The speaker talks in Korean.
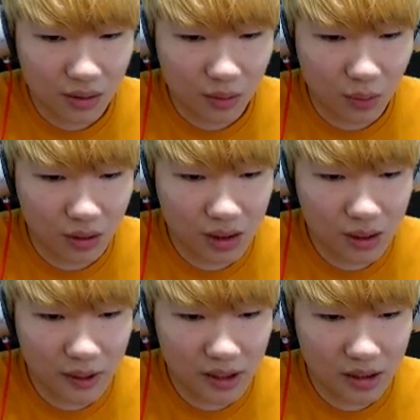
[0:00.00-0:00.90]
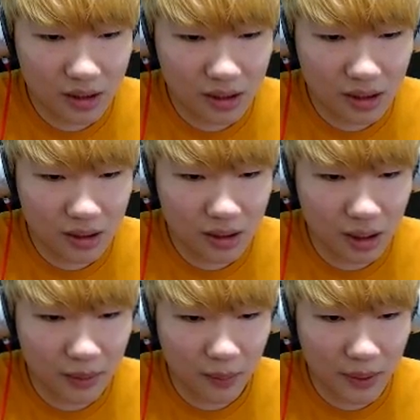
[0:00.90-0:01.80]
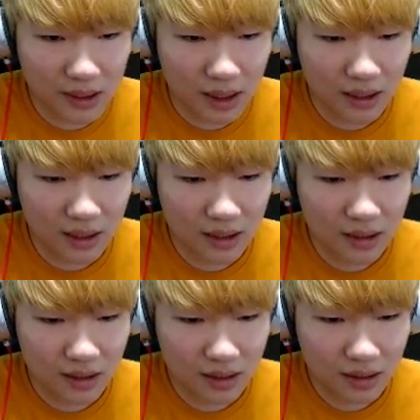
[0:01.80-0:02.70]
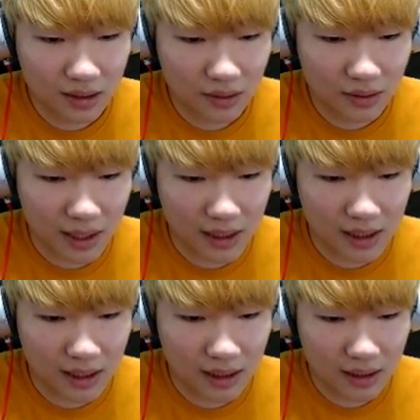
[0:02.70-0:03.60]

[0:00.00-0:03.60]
워크벤치를 레벨업 하자 이거 각이야